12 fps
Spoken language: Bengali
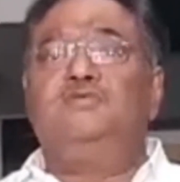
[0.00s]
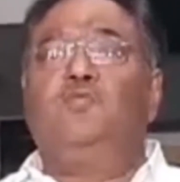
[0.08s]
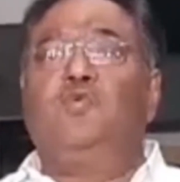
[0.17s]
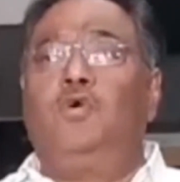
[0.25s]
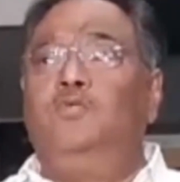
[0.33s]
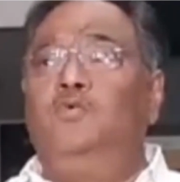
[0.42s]

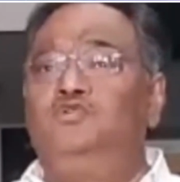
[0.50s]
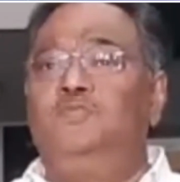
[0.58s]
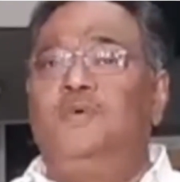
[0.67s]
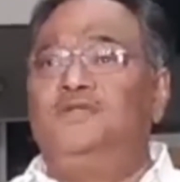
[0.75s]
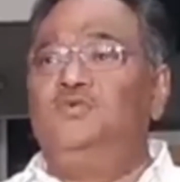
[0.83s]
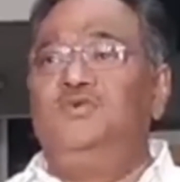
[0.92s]
এইসব কবচ
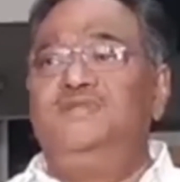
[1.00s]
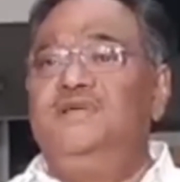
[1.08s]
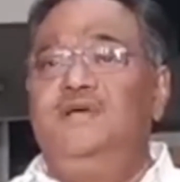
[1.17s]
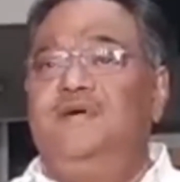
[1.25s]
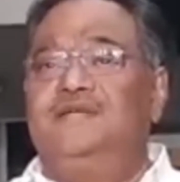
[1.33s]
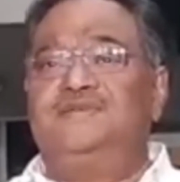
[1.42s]
মাদুলি
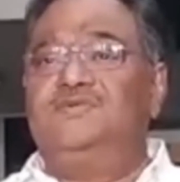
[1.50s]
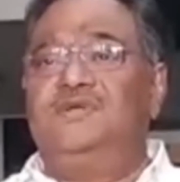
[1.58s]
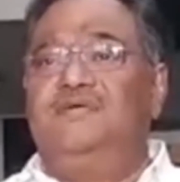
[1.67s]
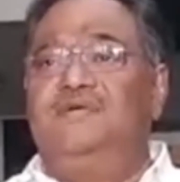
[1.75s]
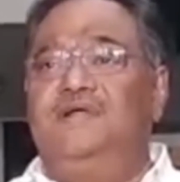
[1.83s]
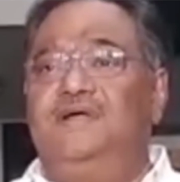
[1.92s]
দিয়ে বাঁচানো
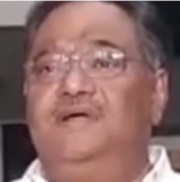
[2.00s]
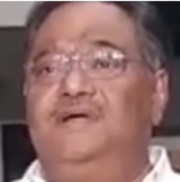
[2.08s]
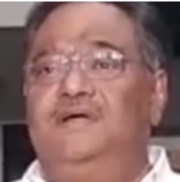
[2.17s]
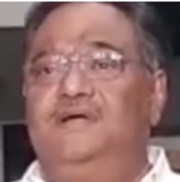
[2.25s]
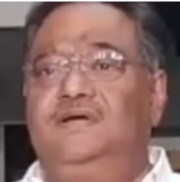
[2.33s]
যাবে না